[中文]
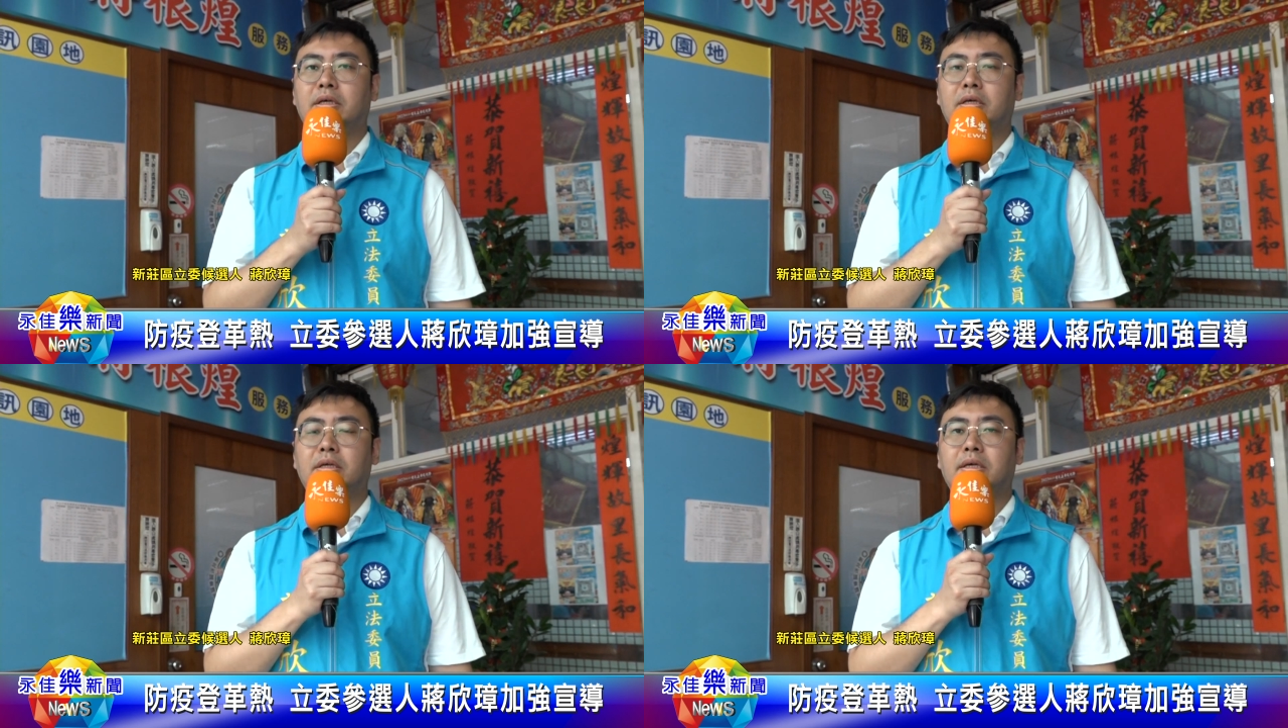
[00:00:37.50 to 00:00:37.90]

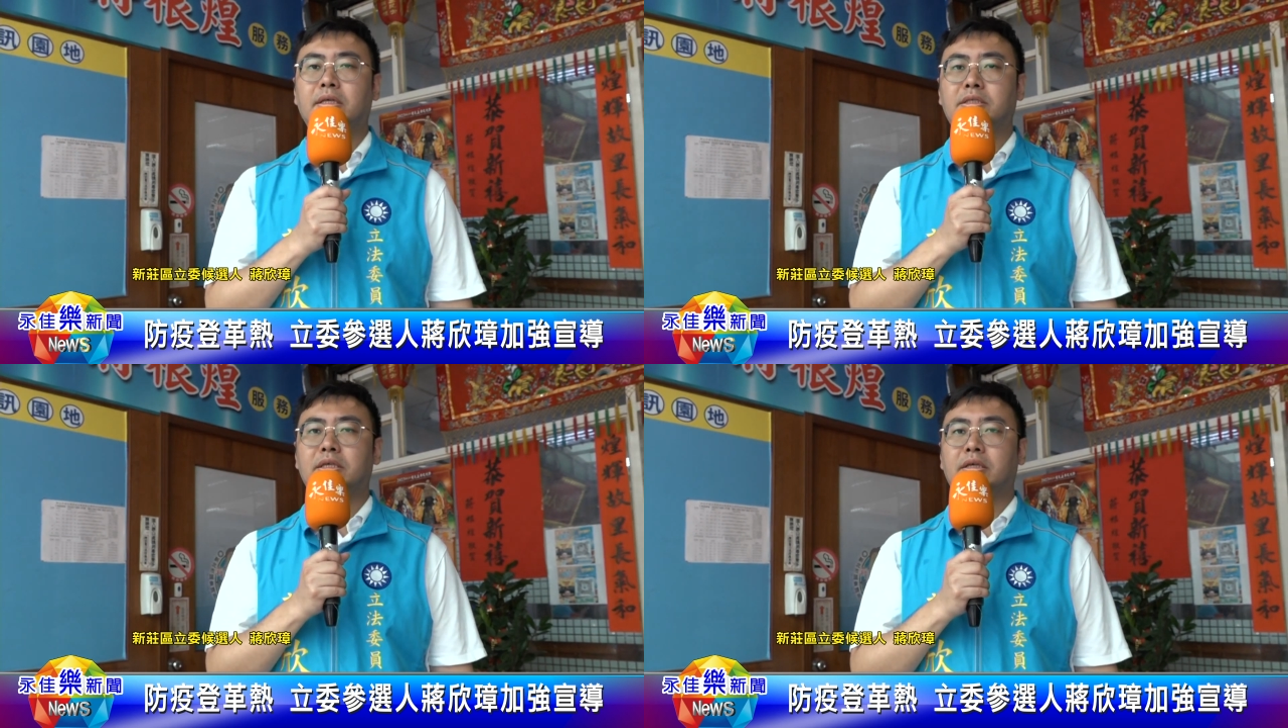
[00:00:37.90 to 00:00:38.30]
革热疫
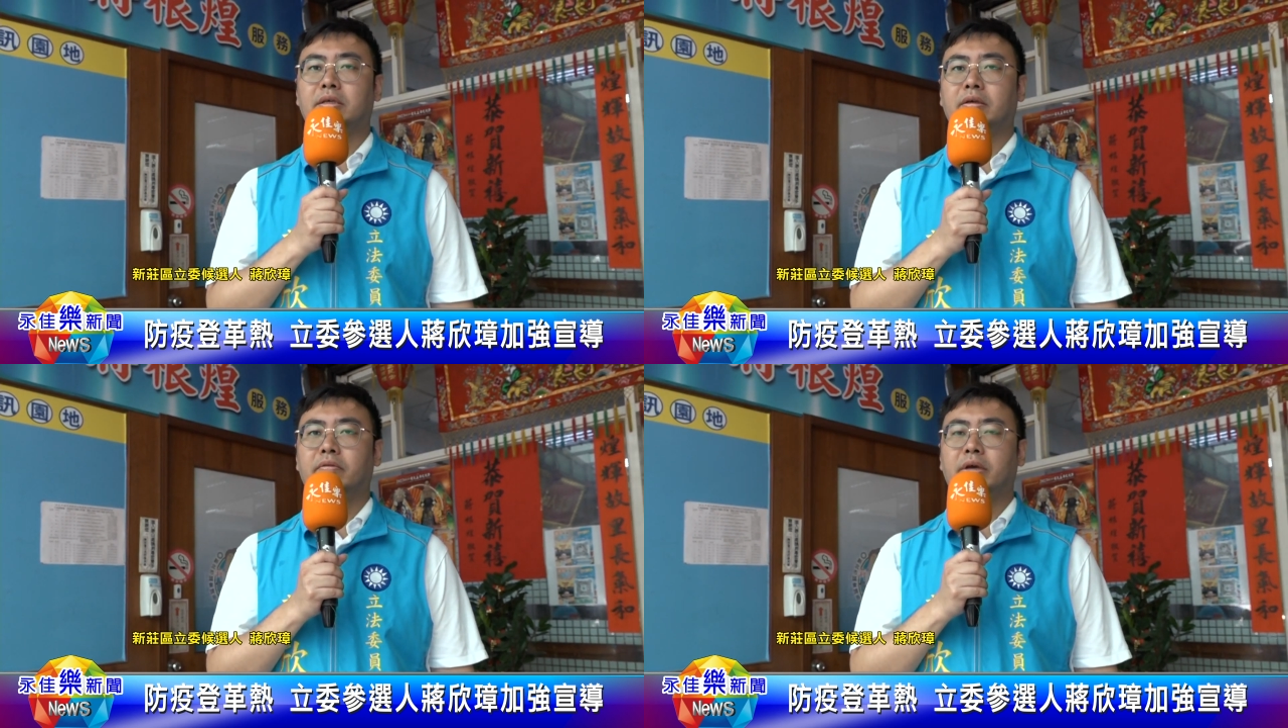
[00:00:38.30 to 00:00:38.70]
情
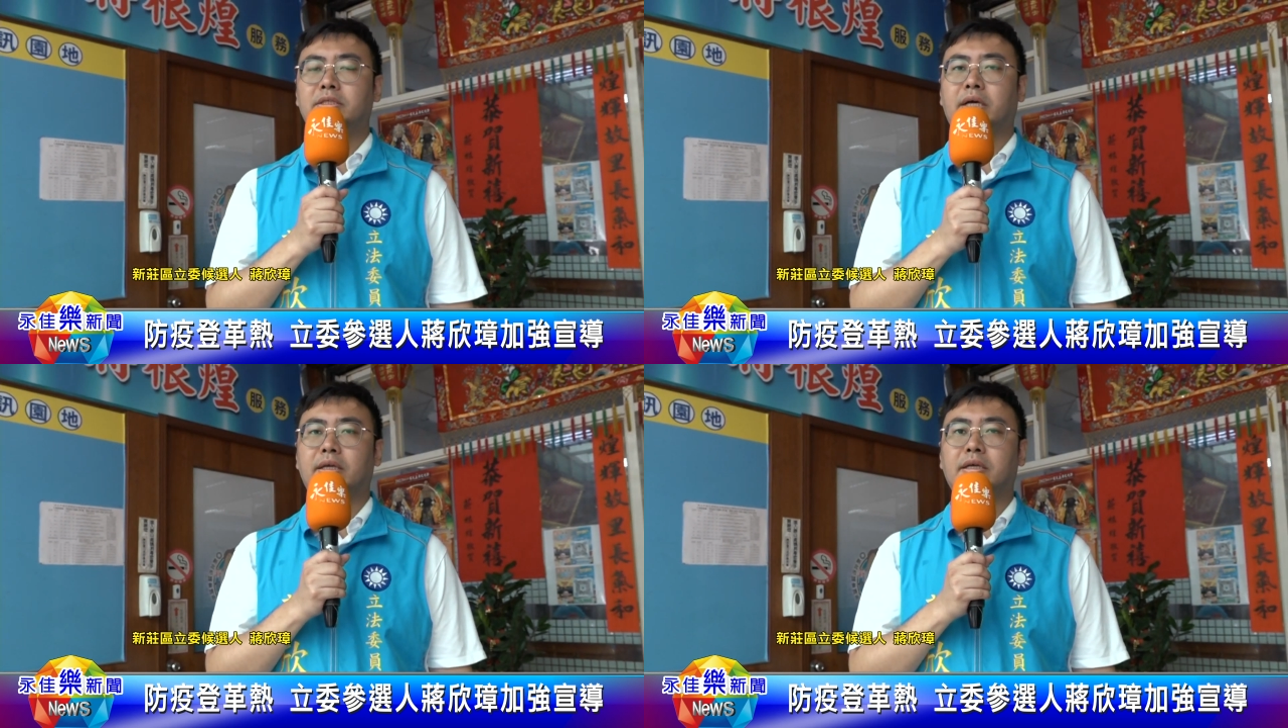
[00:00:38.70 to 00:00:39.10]
非
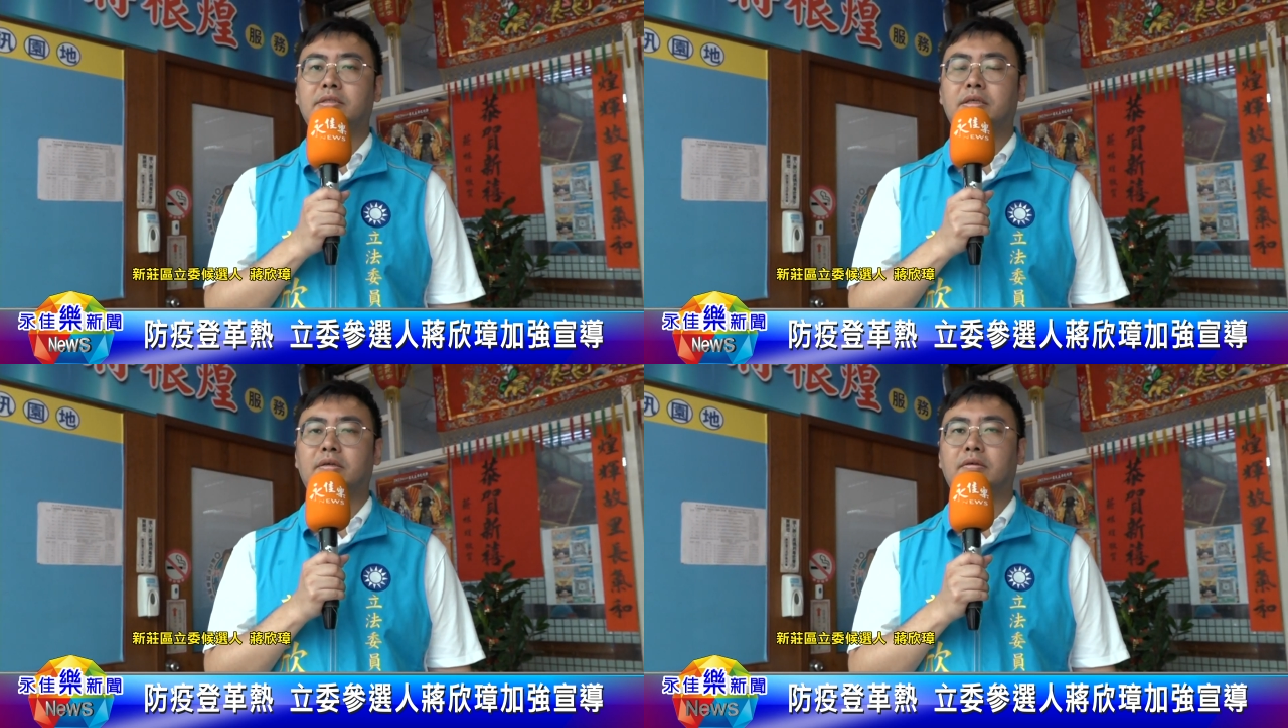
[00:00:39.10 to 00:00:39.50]
常严
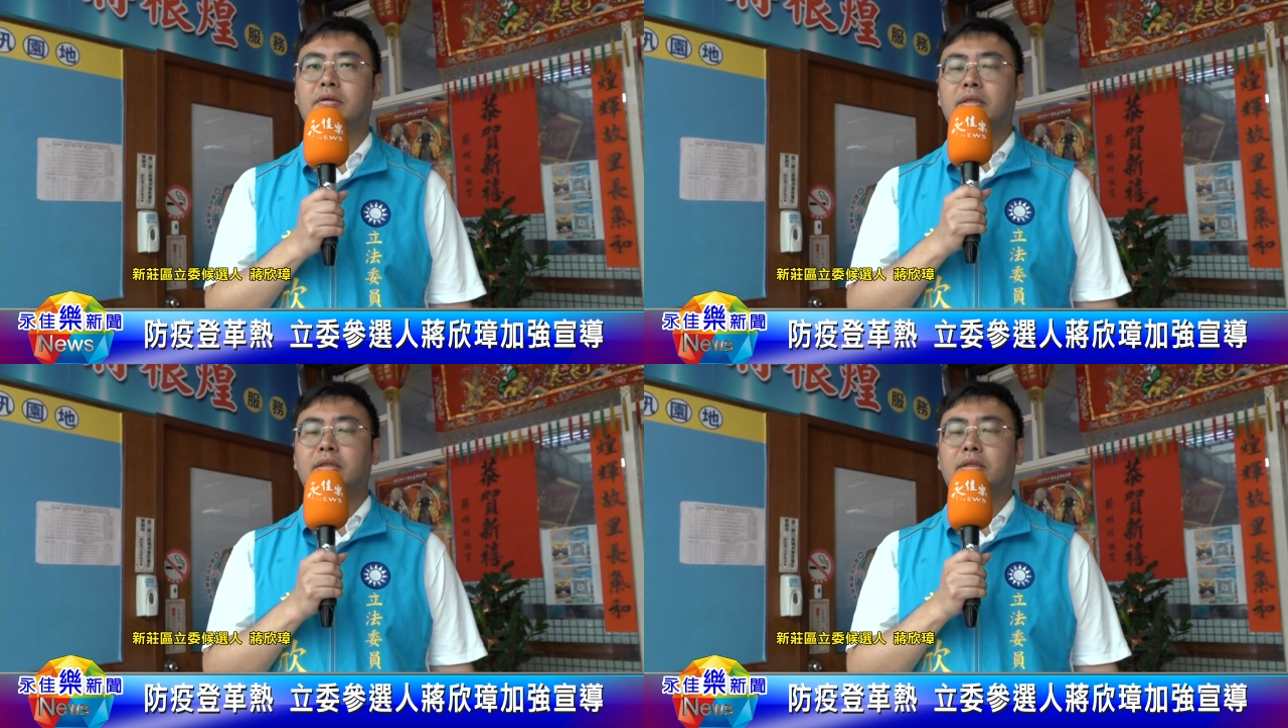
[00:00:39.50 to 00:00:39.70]
重，